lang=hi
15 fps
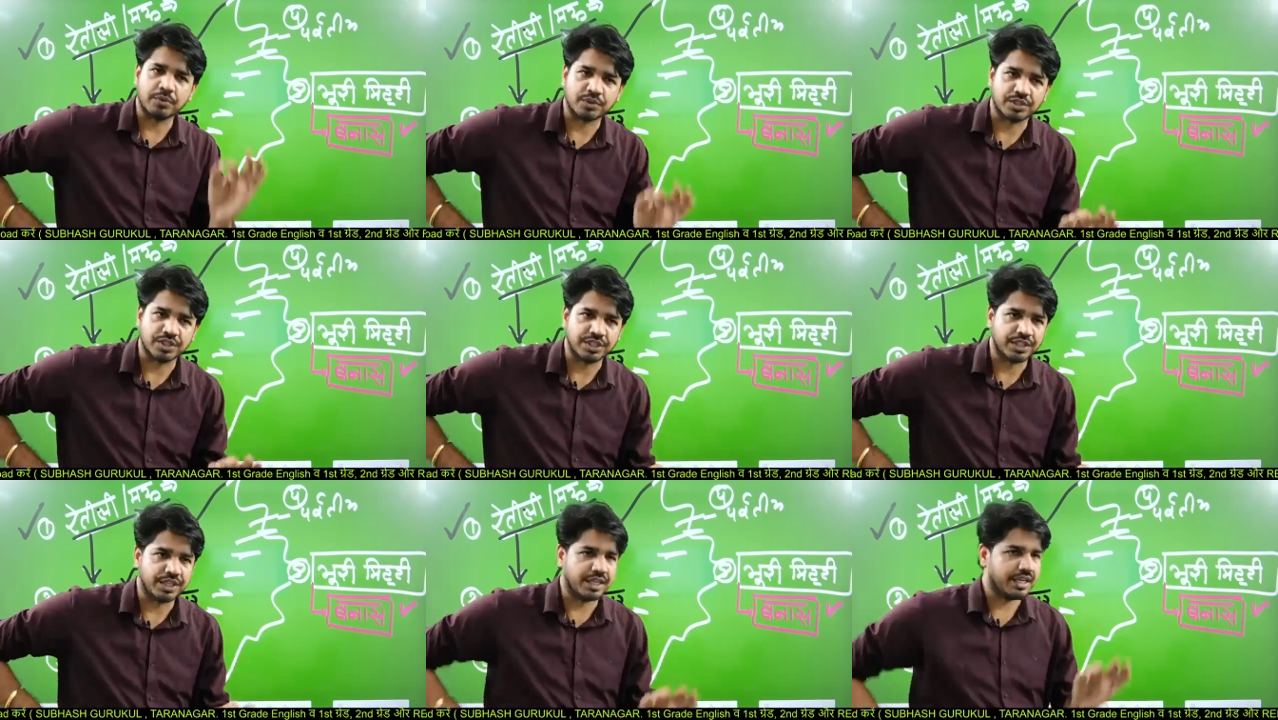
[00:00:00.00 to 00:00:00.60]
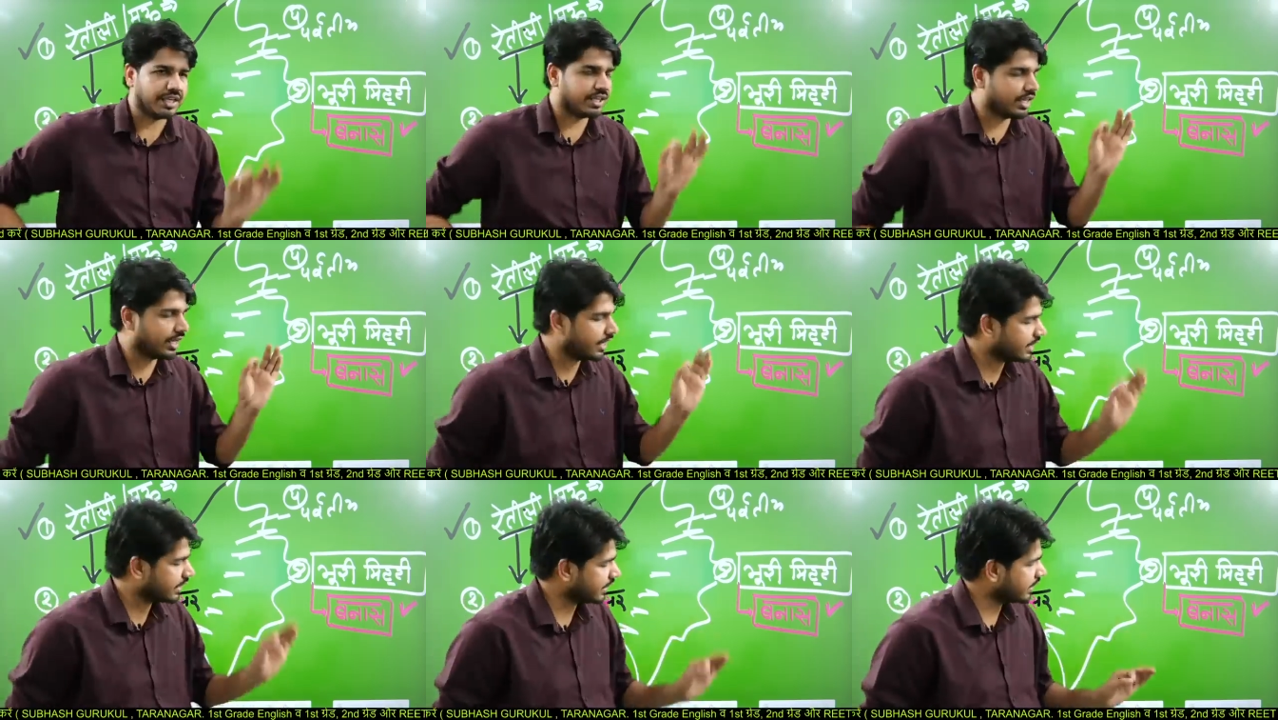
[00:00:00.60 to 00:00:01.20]
सिटी है
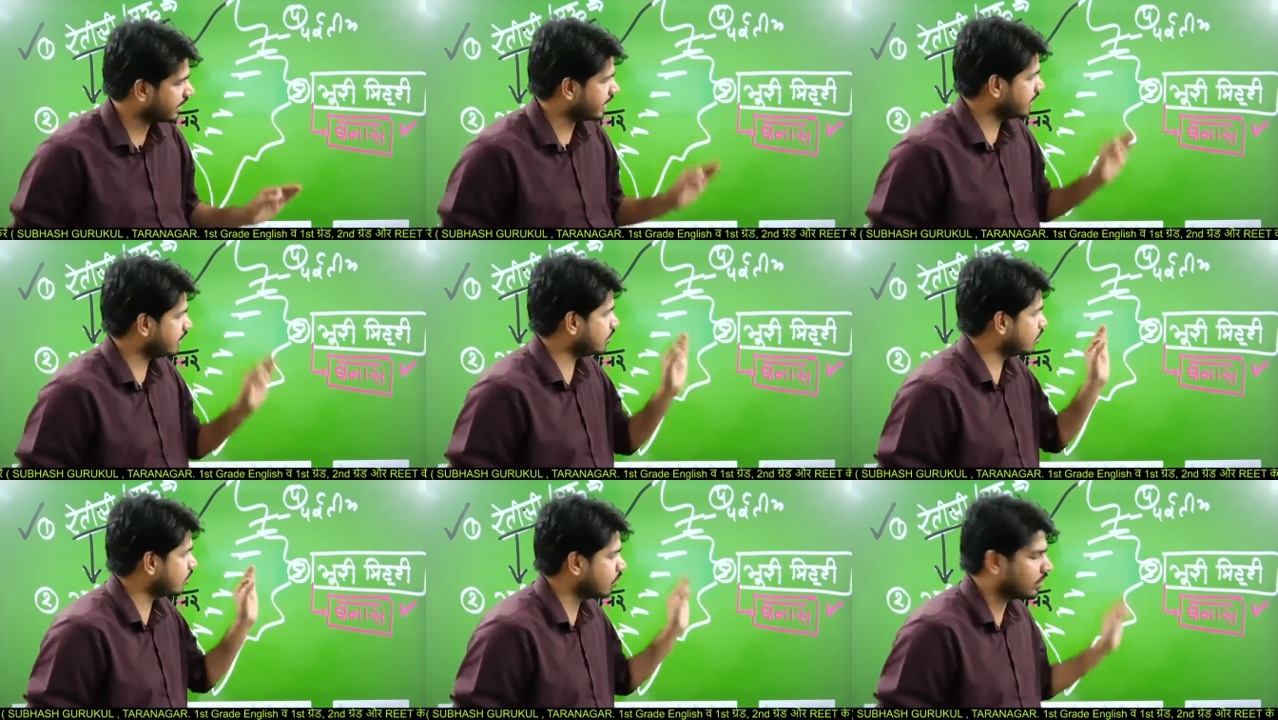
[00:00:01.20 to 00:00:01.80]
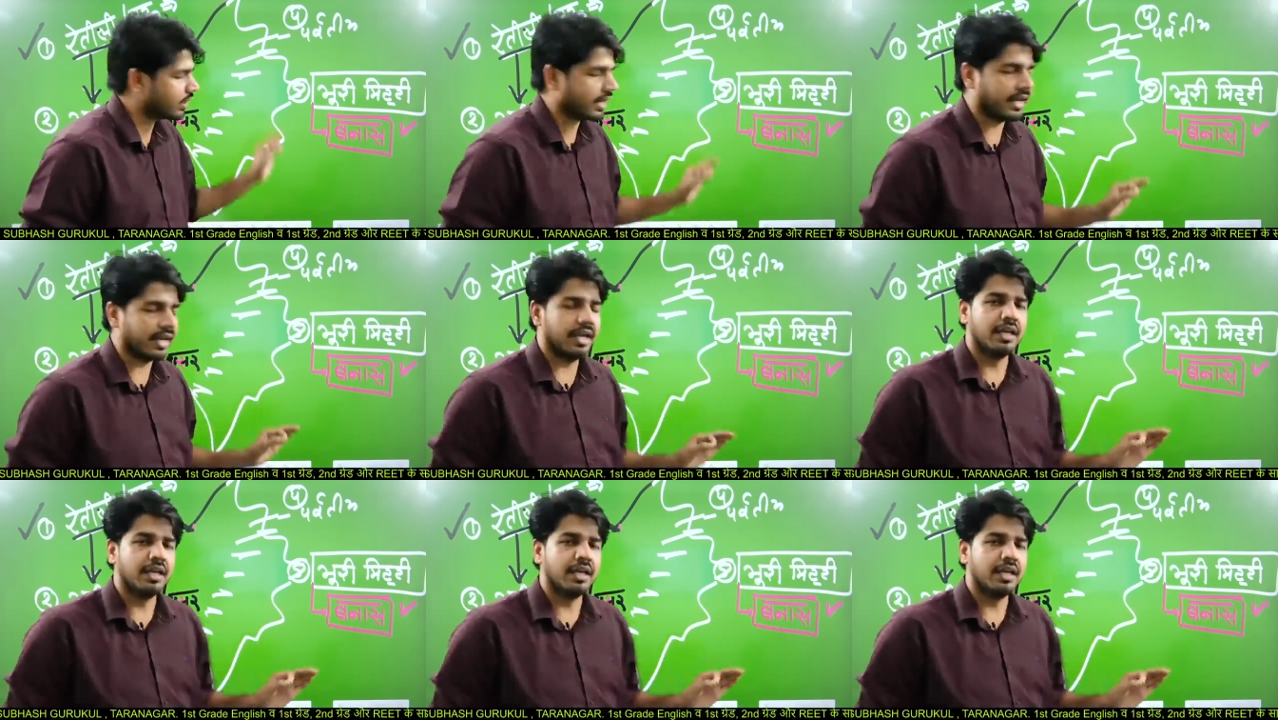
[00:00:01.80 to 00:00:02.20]
केकड़ी है टोंक है